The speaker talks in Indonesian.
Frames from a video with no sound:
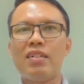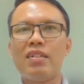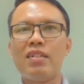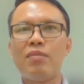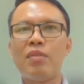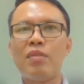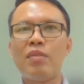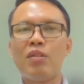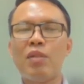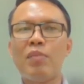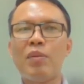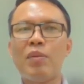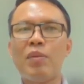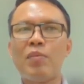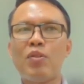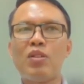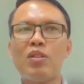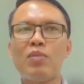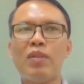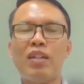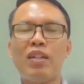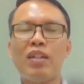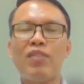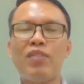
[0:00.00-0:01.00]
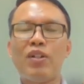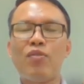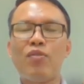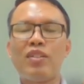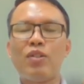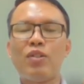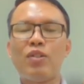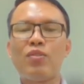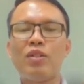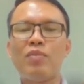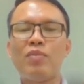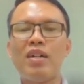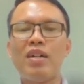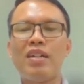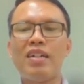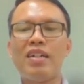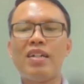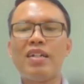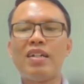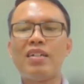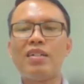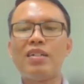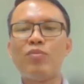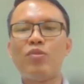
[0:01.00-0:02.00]
apa menuju tempat evakuasi itu
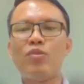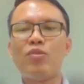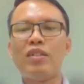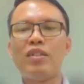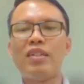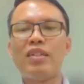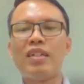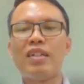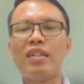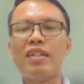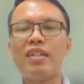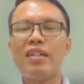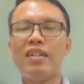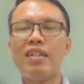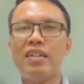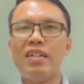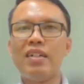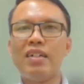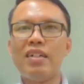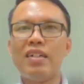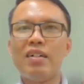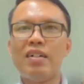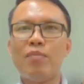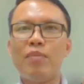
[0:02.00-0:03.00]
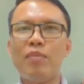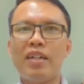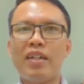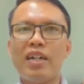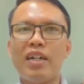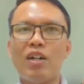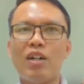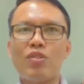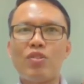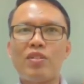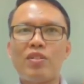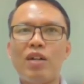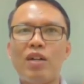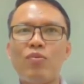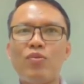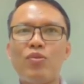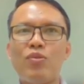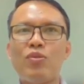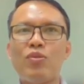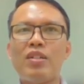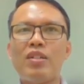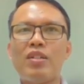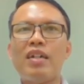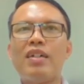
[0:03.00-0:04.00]
kemana kemudian mereka harus tahu
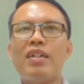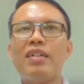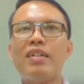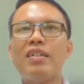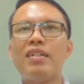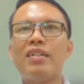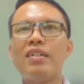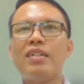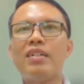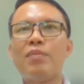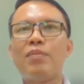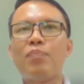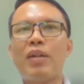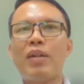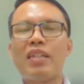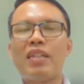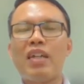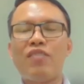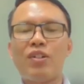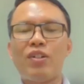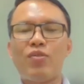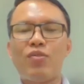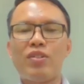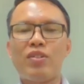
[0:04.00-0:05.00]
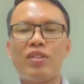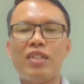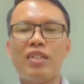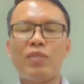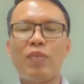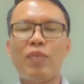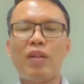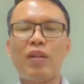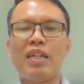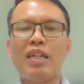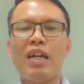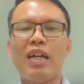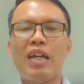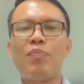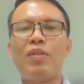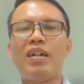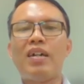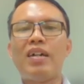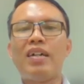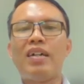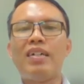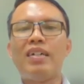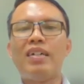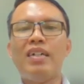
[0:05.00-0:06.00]
juga eh, peta evakuasinya seperti
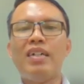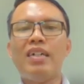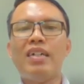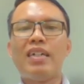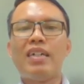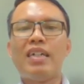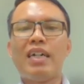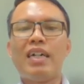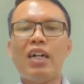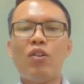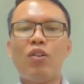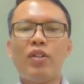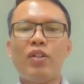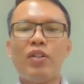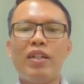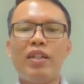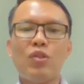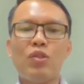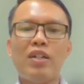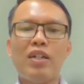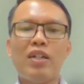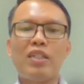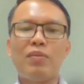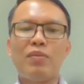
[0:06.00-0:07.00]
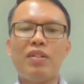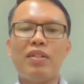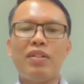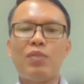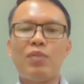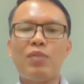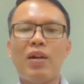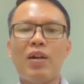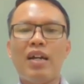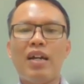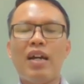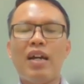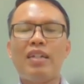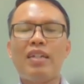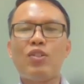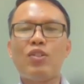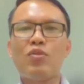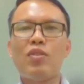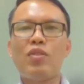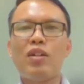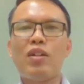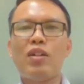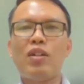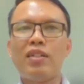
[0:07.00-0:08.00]
apa nah kalau ini sudah disepakati
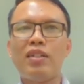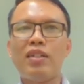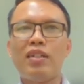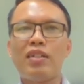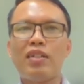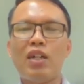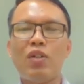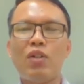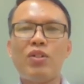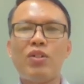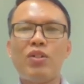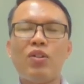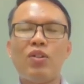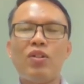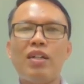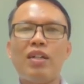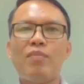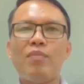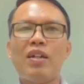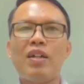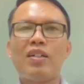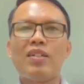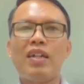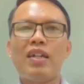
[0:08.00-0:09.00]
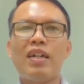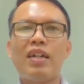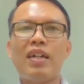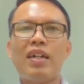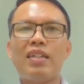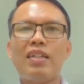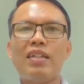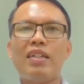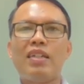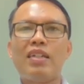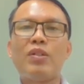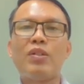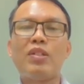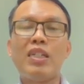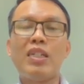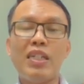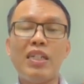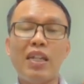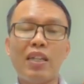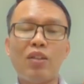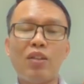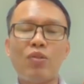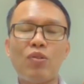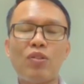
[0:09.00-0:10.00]
sudah diketahui oleh masyarakat di
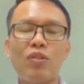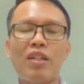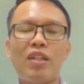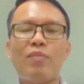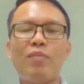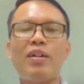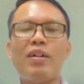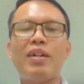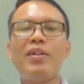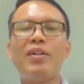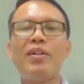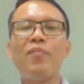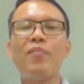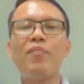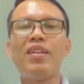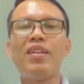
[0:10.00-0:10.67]
pesisir terutama